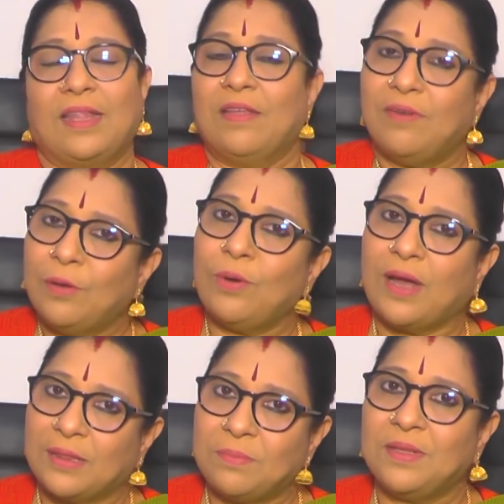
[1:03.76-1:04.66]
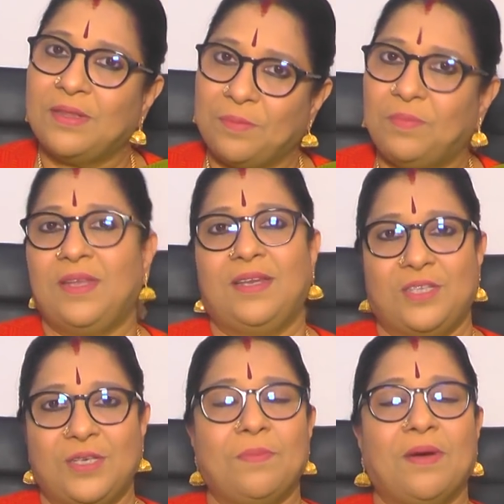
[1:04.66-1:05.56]
அதை விட ஒரு ஆத்ம திருப்தி
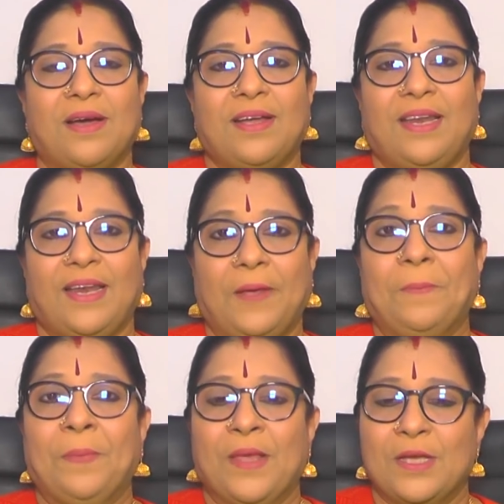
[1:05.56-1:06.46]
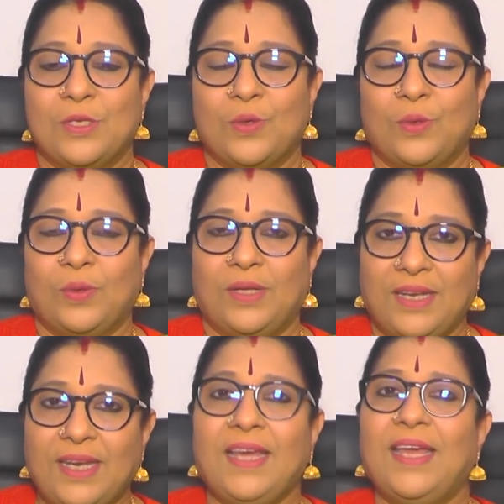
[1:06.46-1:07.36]
நிச்சயமாக இல்லை ஸோ
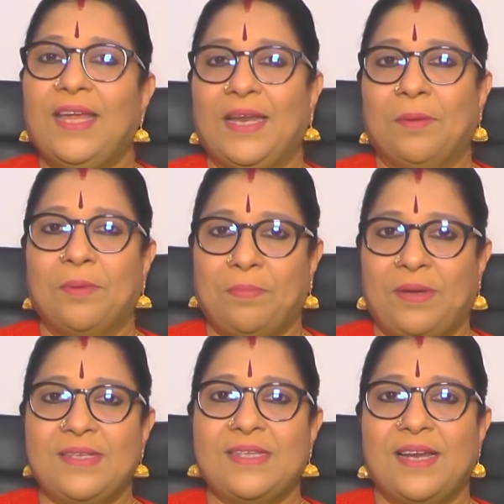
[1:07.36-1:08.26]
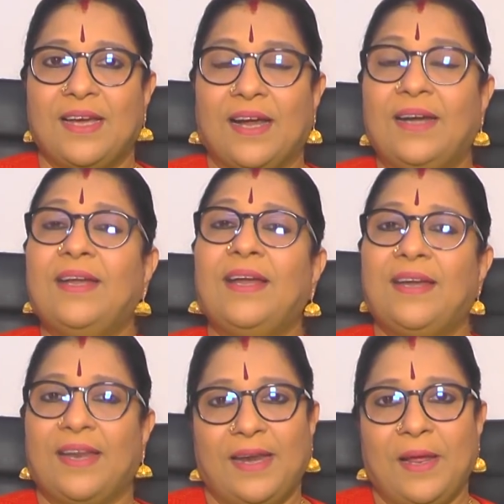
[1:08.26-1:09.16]
இன்றைக்கி நம்ம பேசுகிற
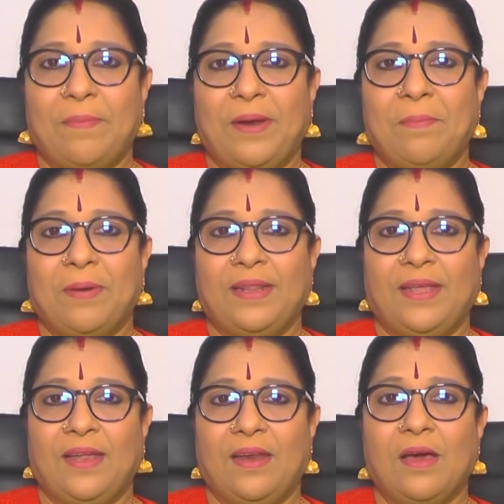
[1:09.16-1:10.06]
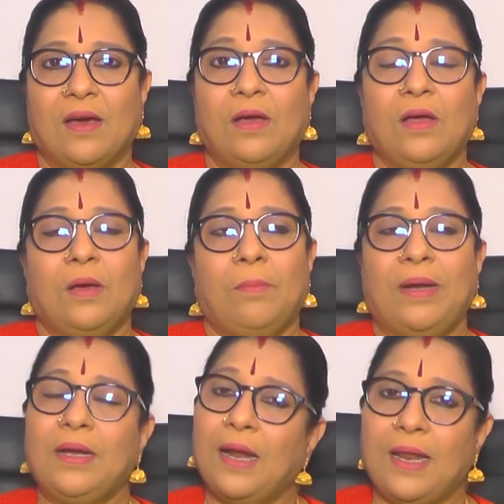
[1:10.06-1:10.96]
கண்டென்ட் என்ன அப்படின்னு பார்த்தீங்கன்னா
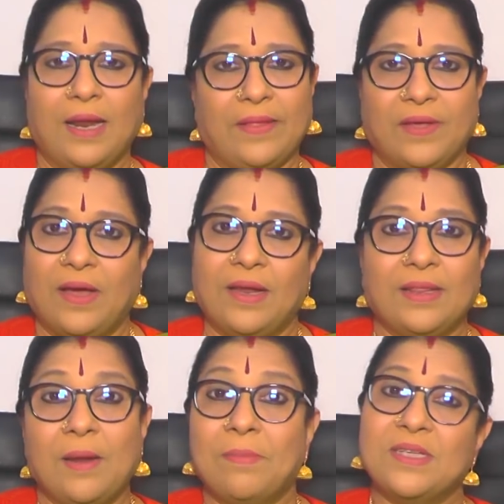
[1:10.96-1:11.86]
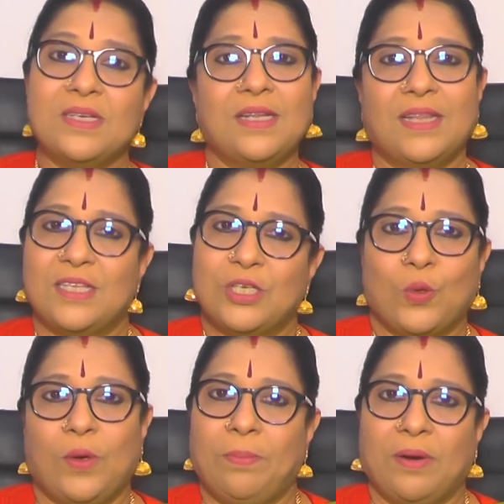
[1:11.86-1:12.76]
பெண்கள் எல்லாம் அந்த காலத்தில் மஞ்சள்
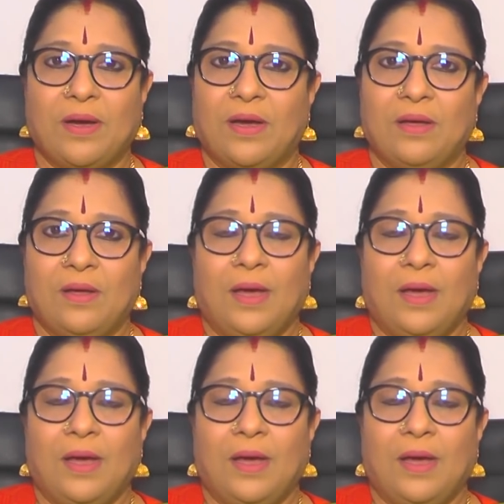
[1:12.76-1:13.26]
தேய்ச்சி குளிப்பாங்க